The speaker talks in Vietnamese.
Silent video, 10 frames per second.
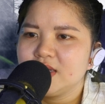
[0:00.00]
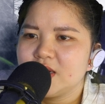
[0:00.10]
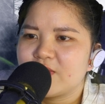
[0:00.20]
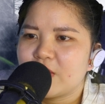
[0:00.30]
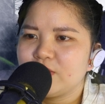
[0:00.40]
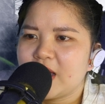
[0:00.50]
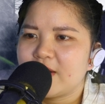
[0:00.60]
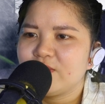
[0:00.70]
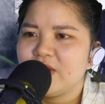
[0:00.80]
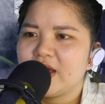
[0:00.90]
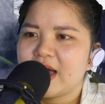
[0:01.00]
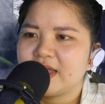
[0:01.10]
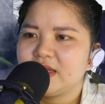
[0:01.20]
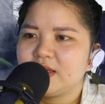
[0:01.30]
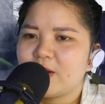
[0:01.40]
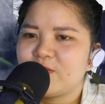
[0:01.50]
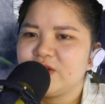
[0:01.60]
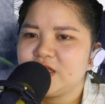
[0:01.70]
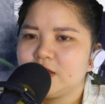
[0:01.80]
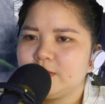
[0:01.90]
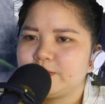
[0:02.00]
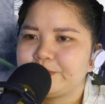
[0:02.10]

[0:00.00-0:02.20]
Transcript: chợt phóng thẳng về hải tinh tộc phía trước.